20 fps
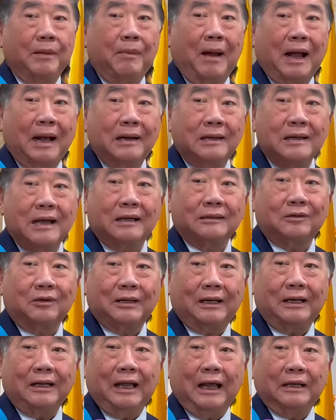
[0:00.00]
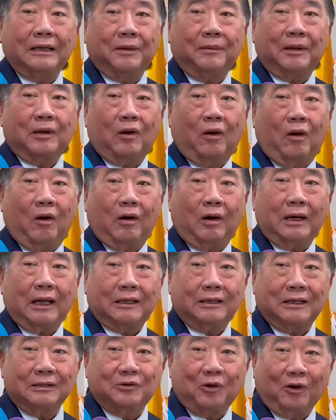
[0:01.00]
มีบางเรื่องเท่านั้นเองจะไปขออะไร
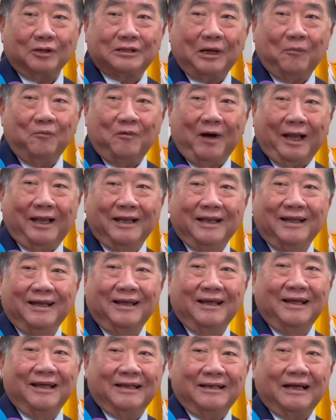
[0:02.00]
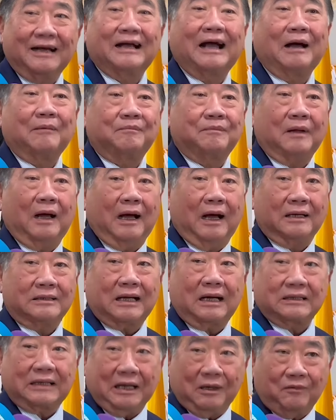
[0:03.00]
ทั้งสองสาวันนะครับเออ
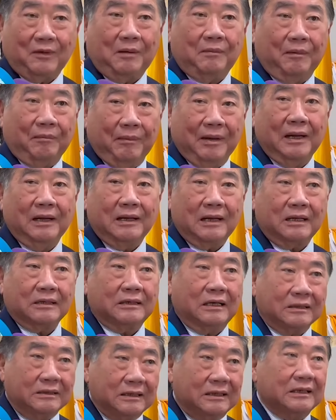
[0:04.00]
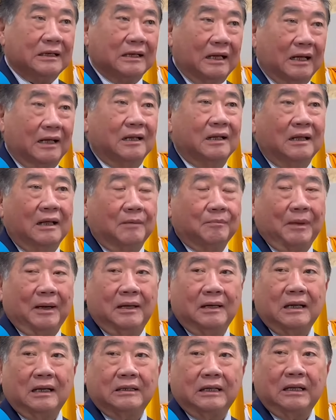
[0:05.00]
ถ้าคิดว่ามันมีเรื่องเยอะๆอ่ะเป็
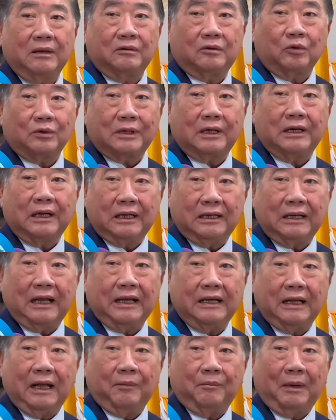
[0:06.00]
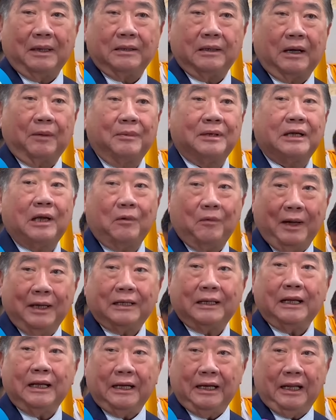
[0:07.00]
นเรื่องที่ทุจริตอะไรเนี่ยมันยังไม่ใช่เว
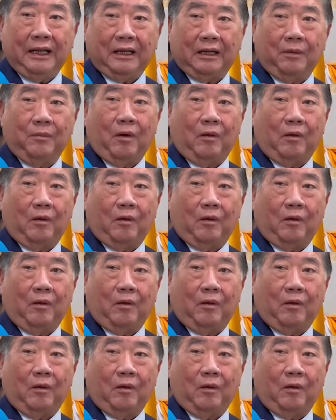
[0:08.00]
ทีนี่ก็